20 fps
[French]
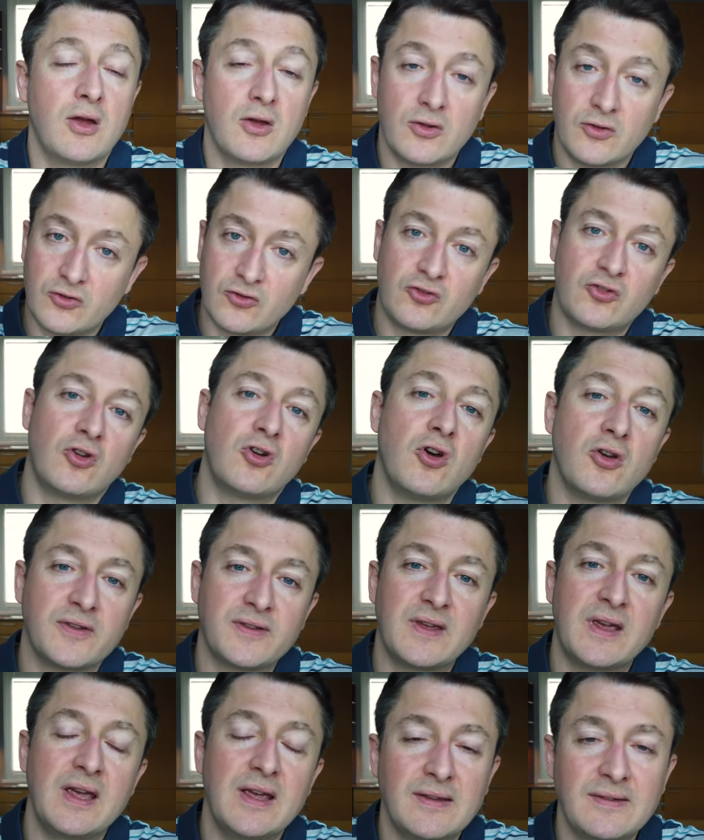Se
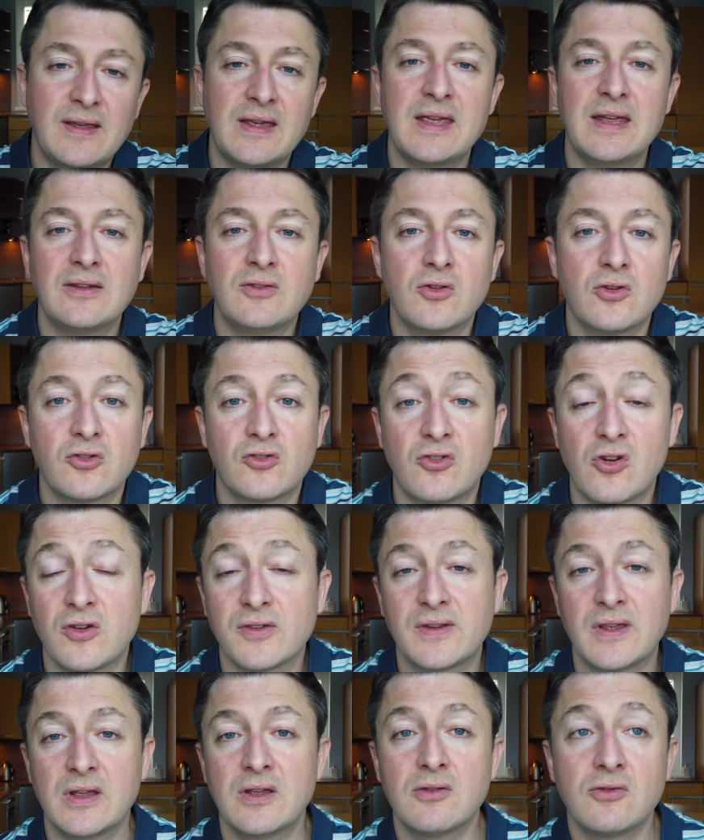lancer, essayer de se
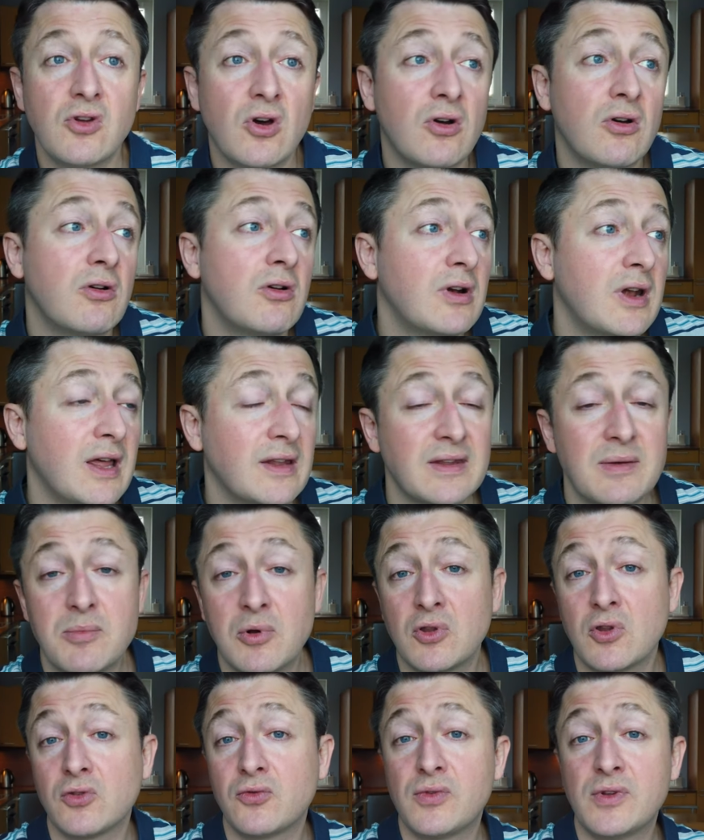lancer dans
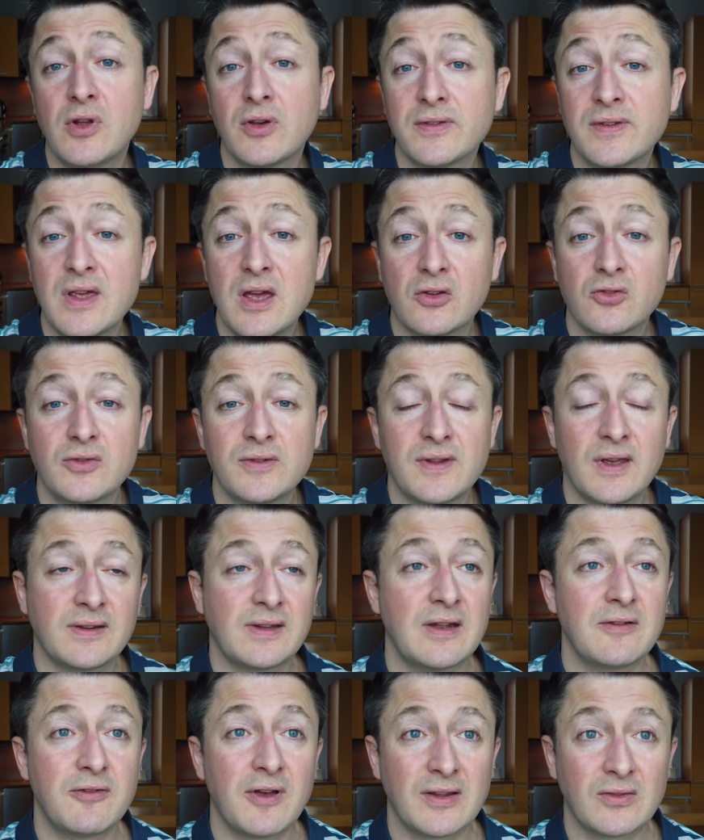l'indépendance financière d'une
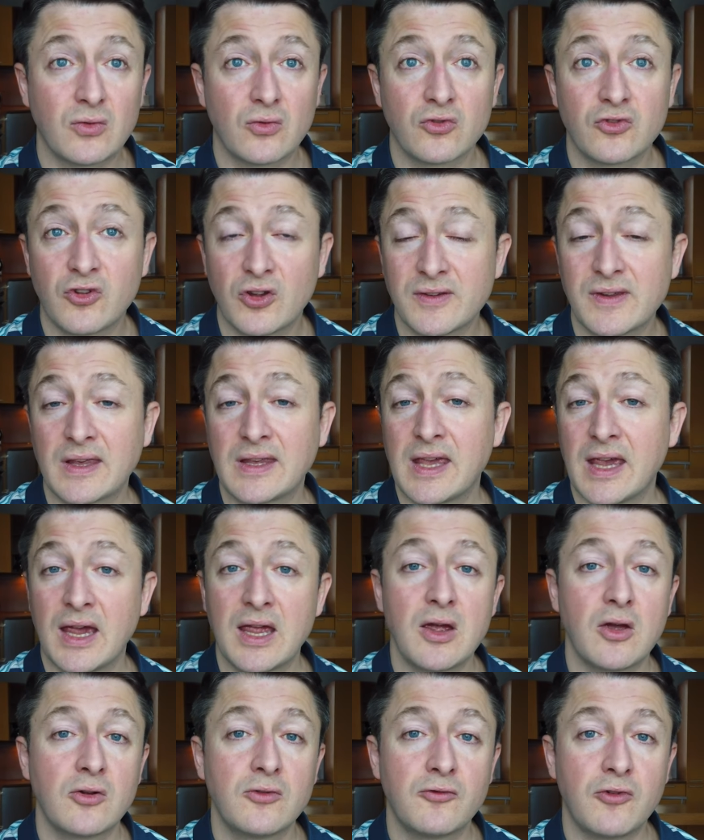certaine façon sans
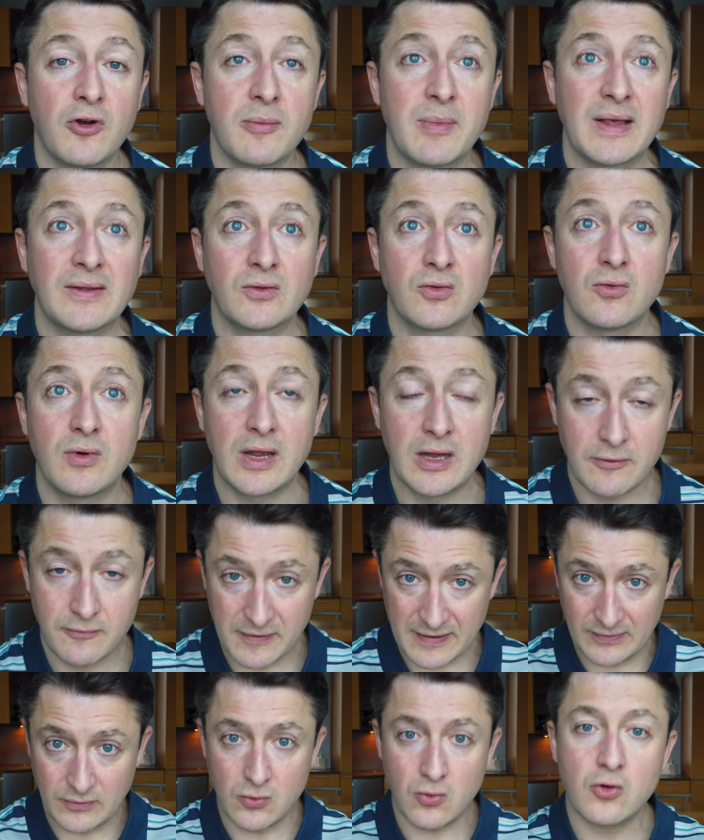acquérir une formation et une
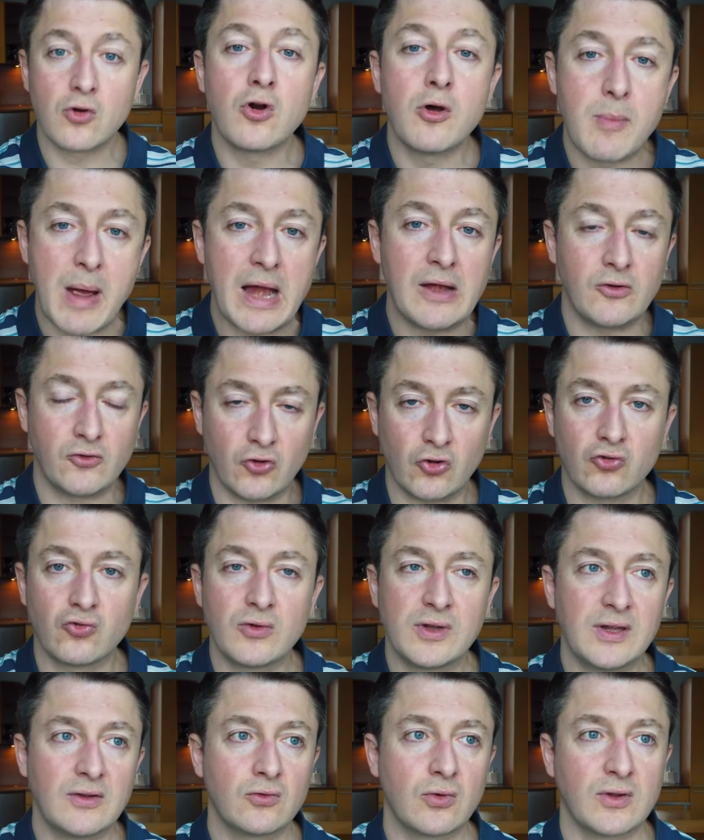vision globale surtout
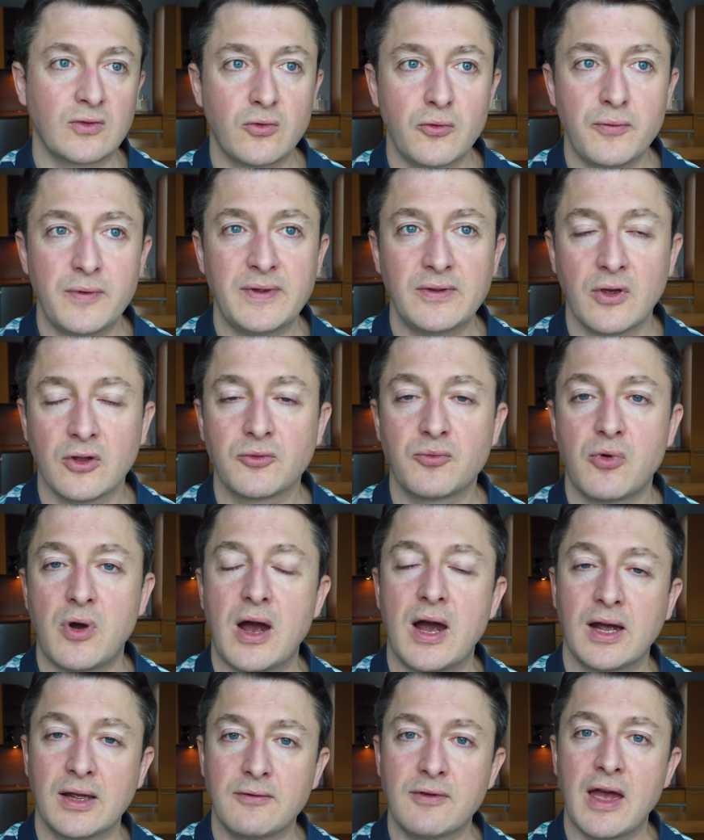qui soit suffisante pour
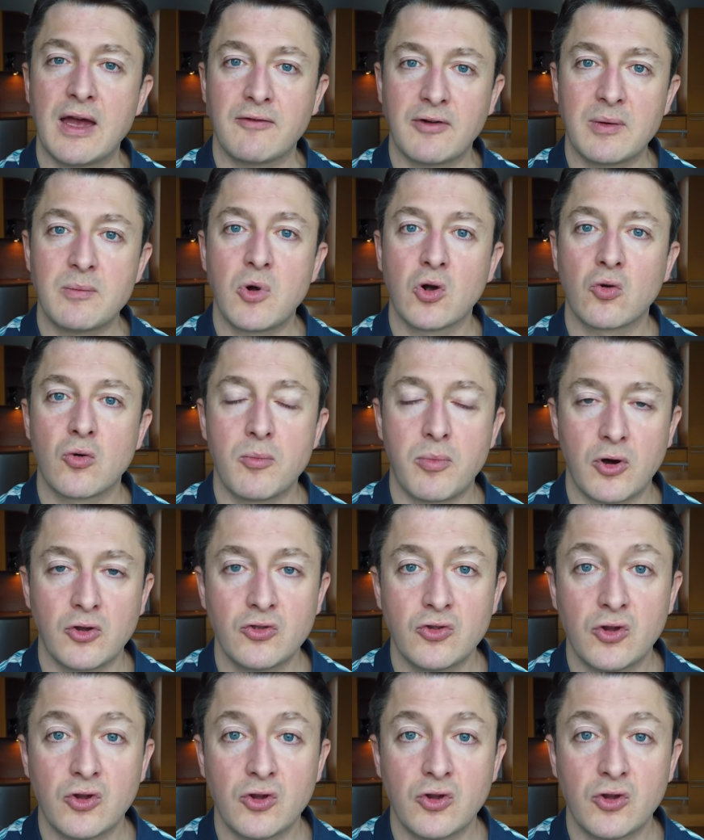arriver à vraiment comprendre